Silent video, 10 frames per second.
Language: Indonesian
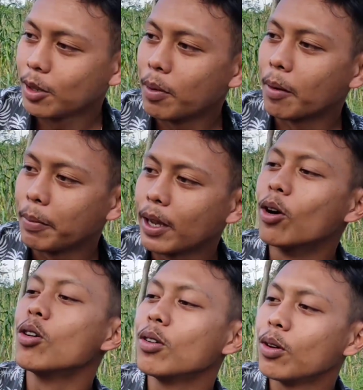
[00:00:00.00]
timbang
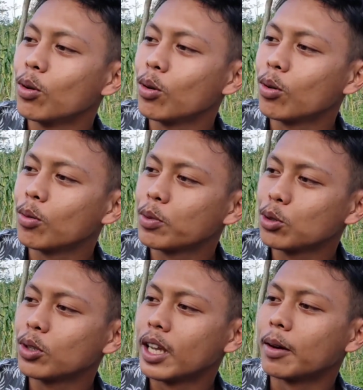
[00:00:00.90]
bingung luru
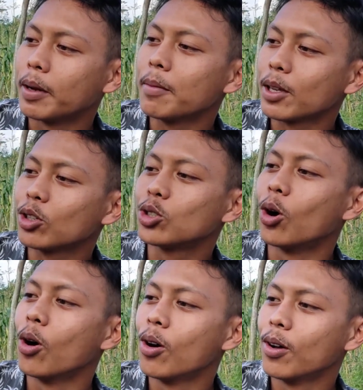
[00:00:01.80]
pesugihan baik maksud
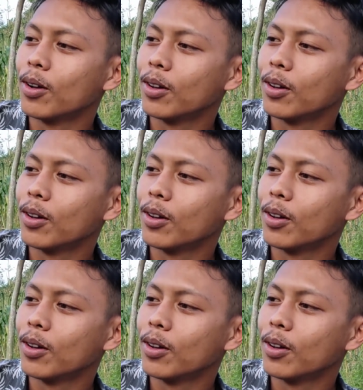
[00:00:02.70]
jo